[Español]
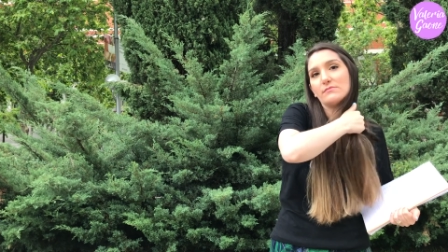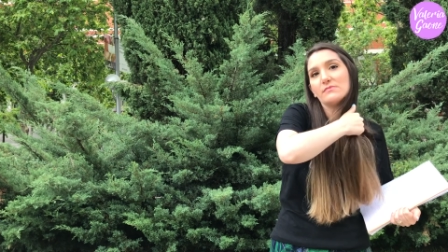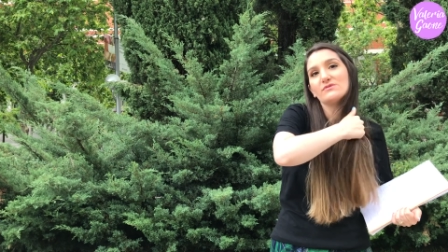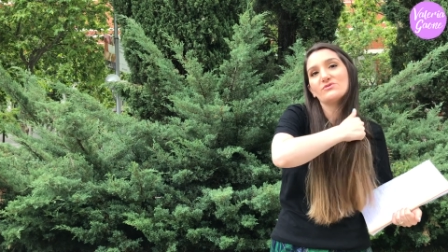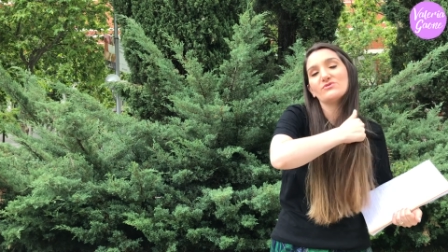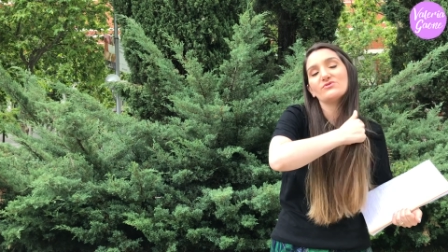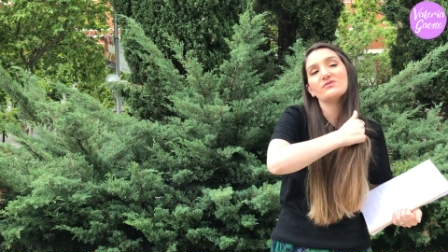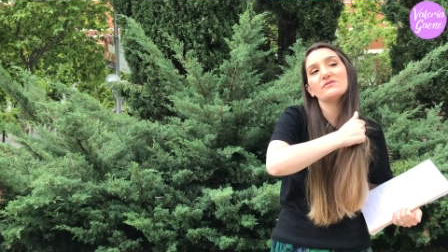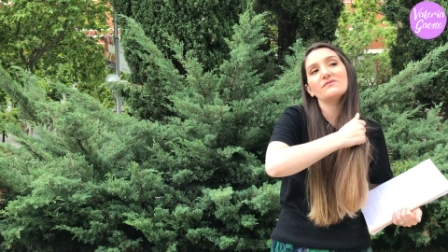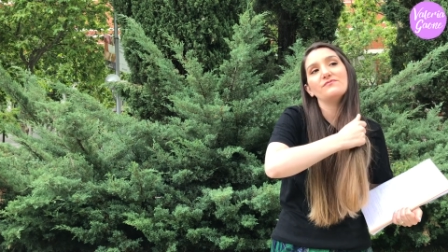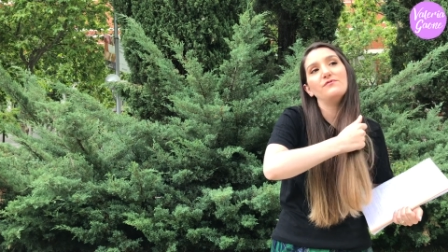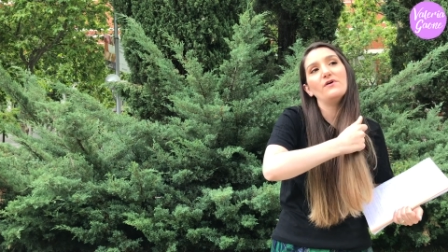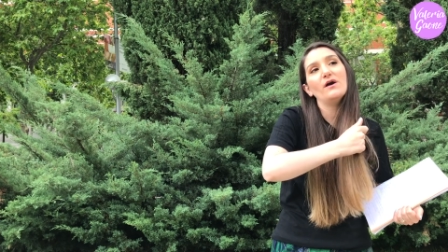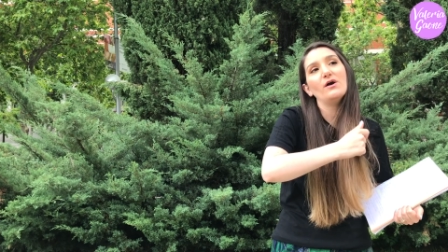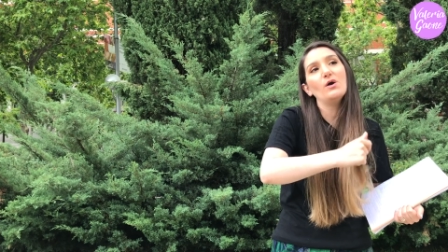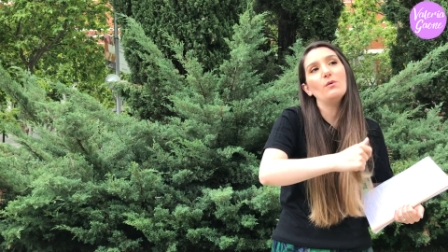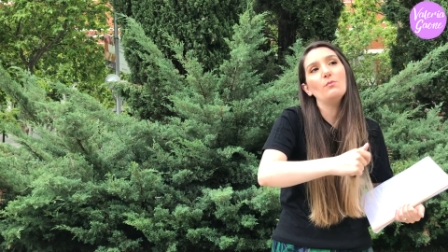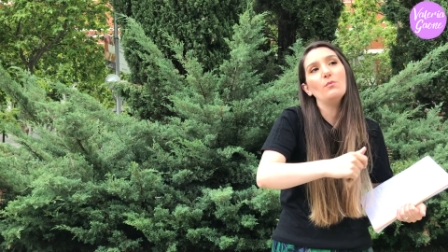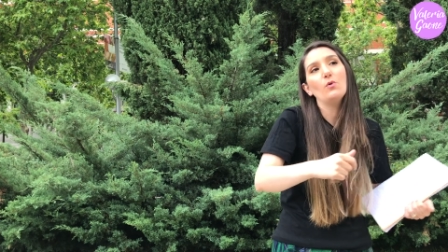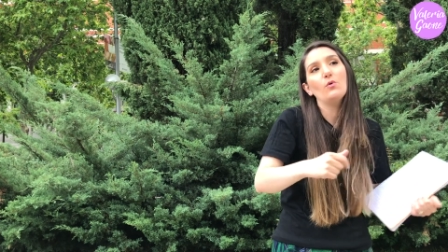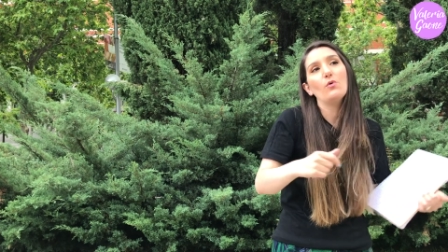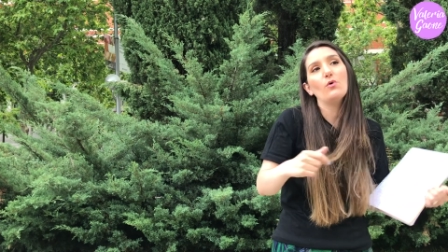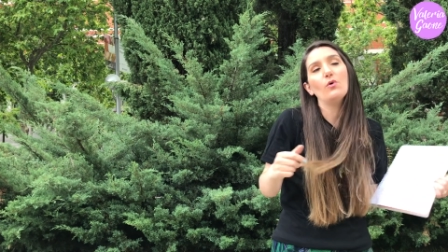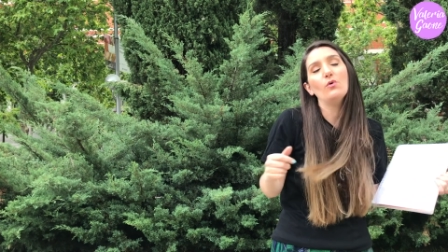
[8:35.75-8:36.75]
Entonces fue
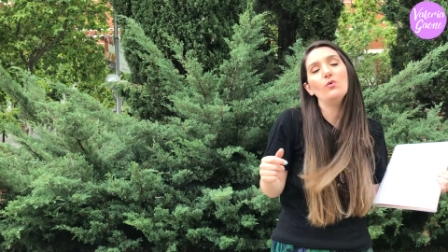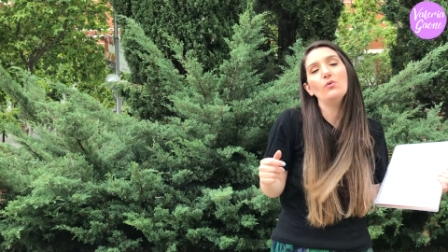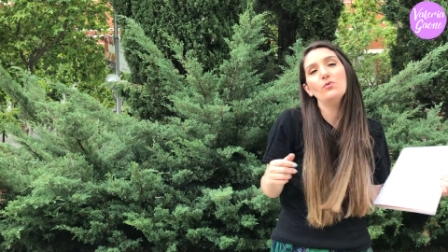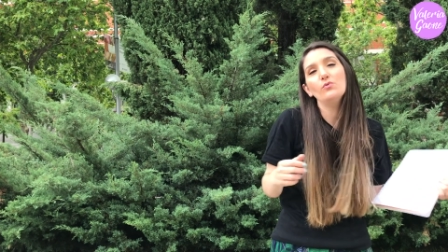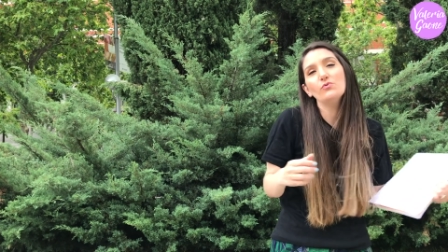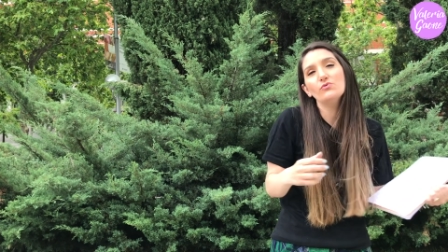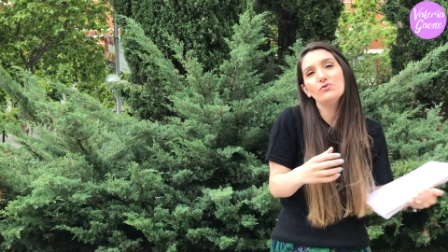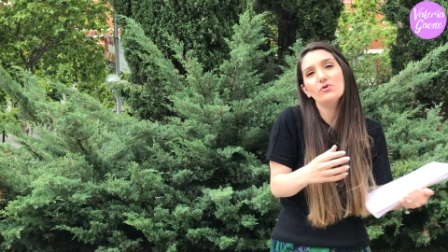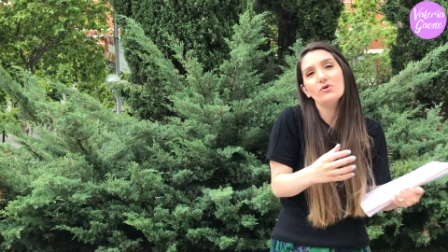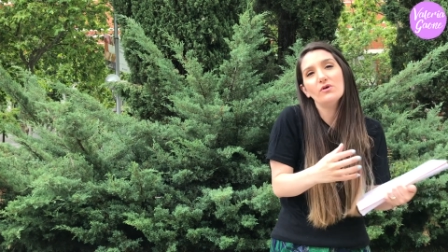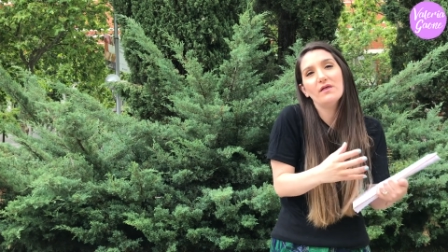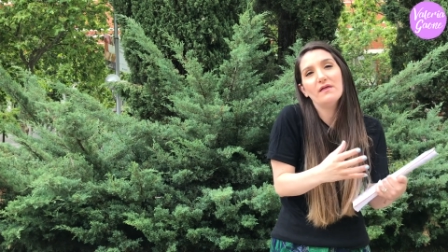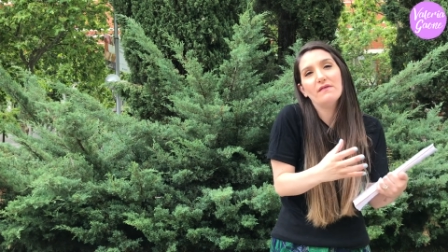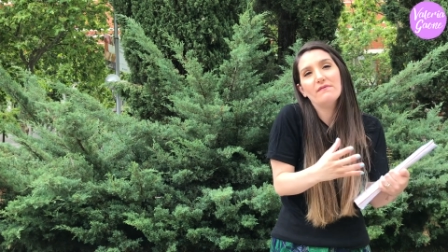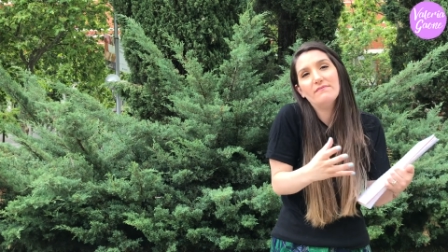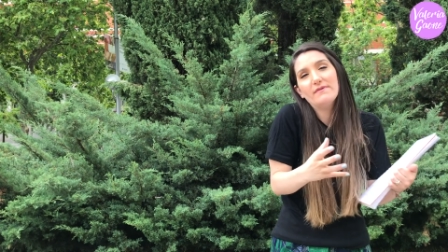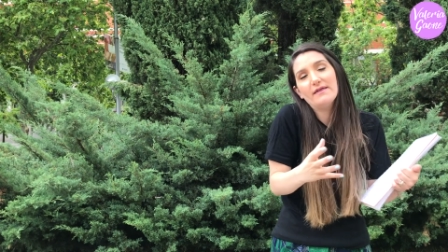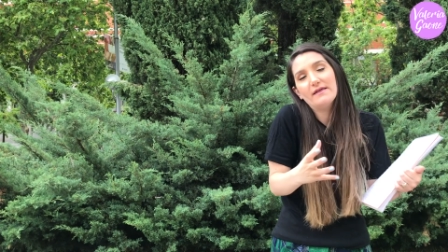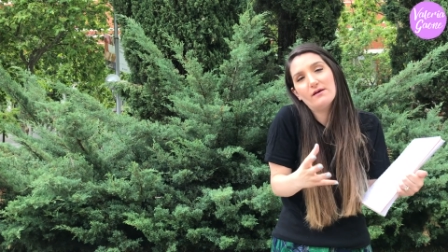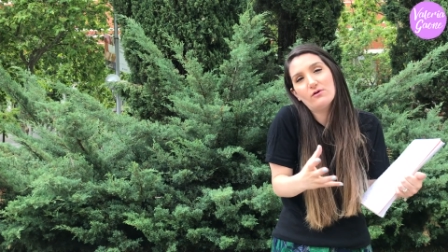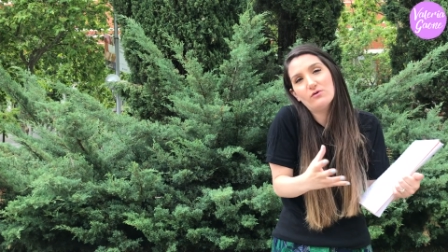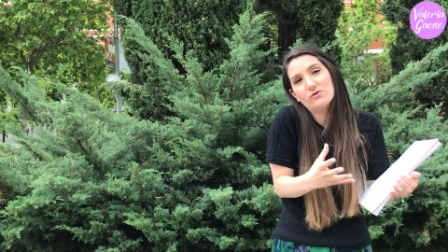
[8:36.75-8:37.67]
como un conjunto de,